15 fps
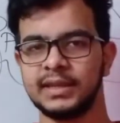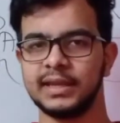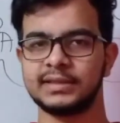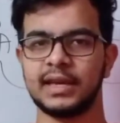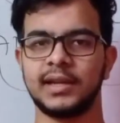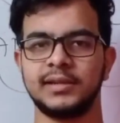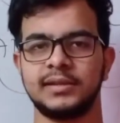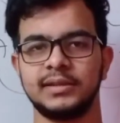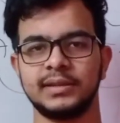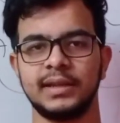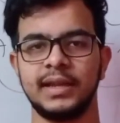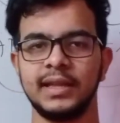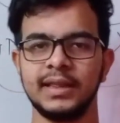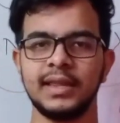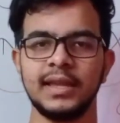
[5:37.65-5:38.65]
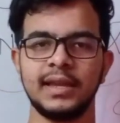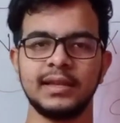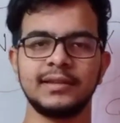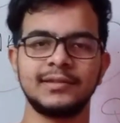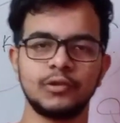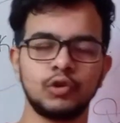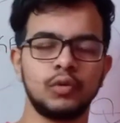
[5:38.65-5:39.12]
ये सारी चीज़ें हिंदी
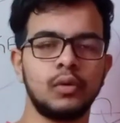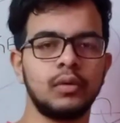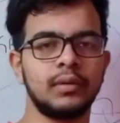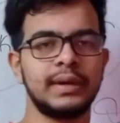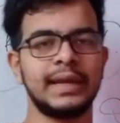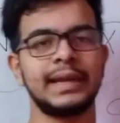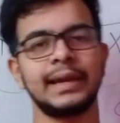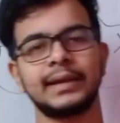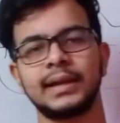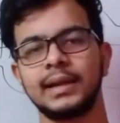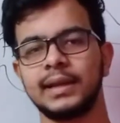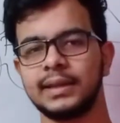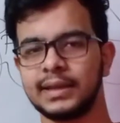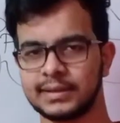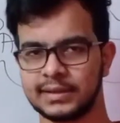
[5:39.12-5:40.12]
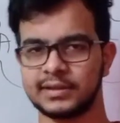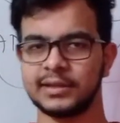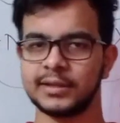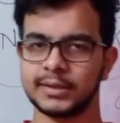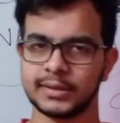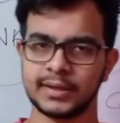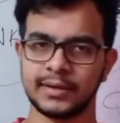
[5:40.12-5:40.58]
इंग्लिश जो लोग निगलेक्ट कर लेते हैं एस
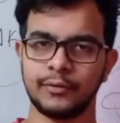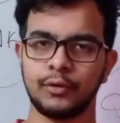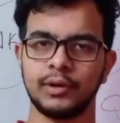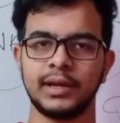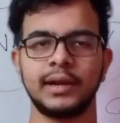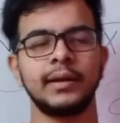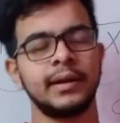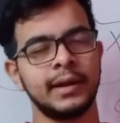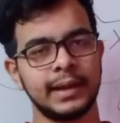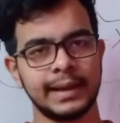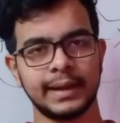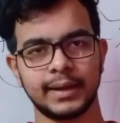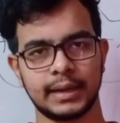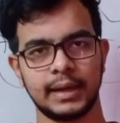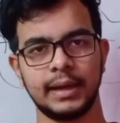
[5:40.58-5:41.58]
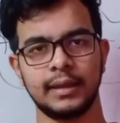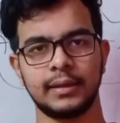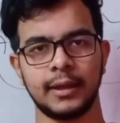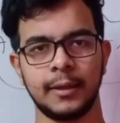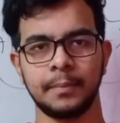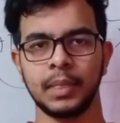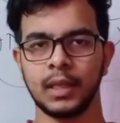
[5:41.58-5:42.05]
जिसे लोग निगलेक्ट कर
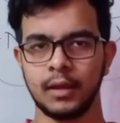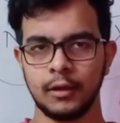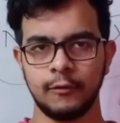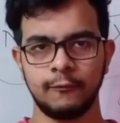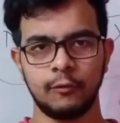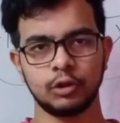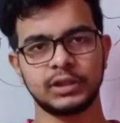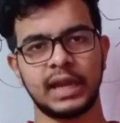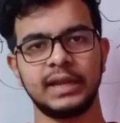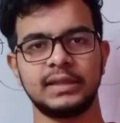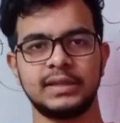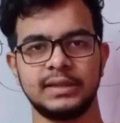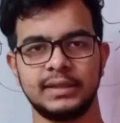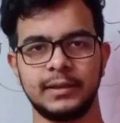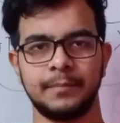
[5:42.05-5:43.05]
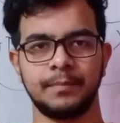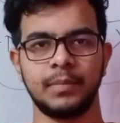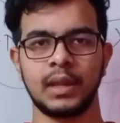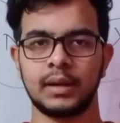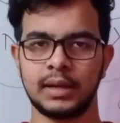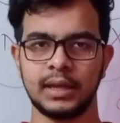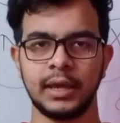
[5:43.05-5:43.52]
लेते हैं वो सारी चीज़ें
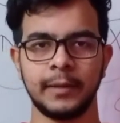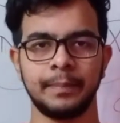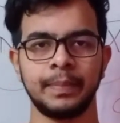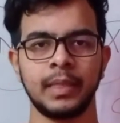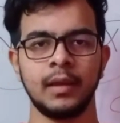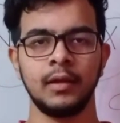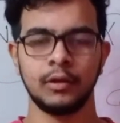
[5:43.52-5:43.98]
ठीक है